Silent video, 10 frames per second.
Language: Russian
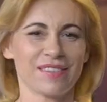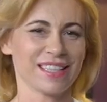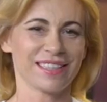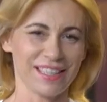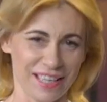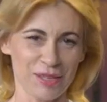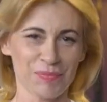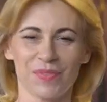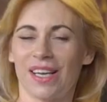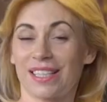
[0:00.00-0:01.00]
как всегда, я,
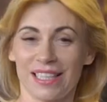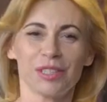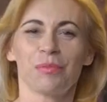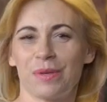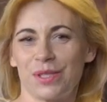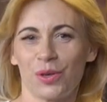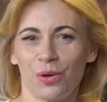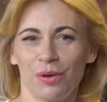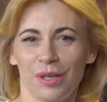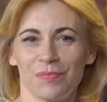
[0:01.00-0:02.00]
Оксана
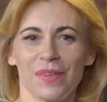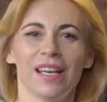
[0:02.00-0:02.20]
Позднякова.